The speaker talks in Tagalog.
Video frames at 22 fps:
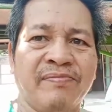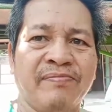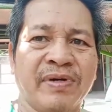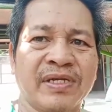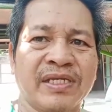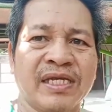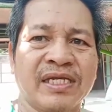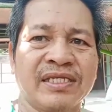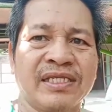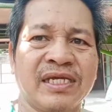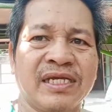
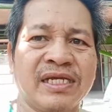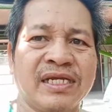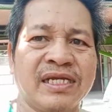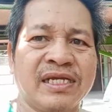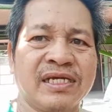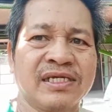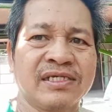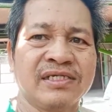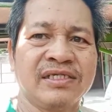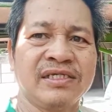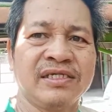pagdadala
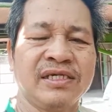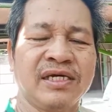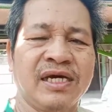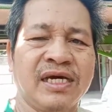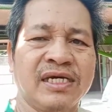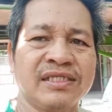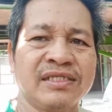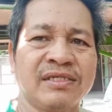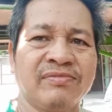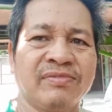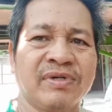ng
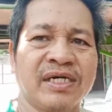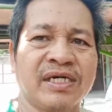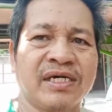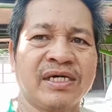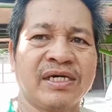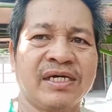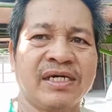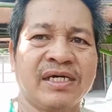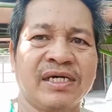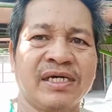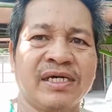ating mga
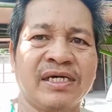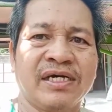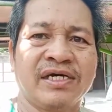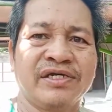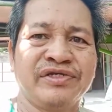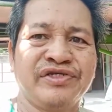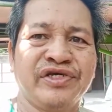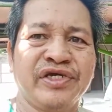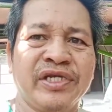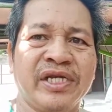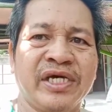
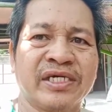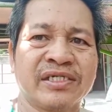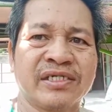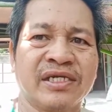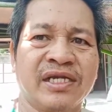ginak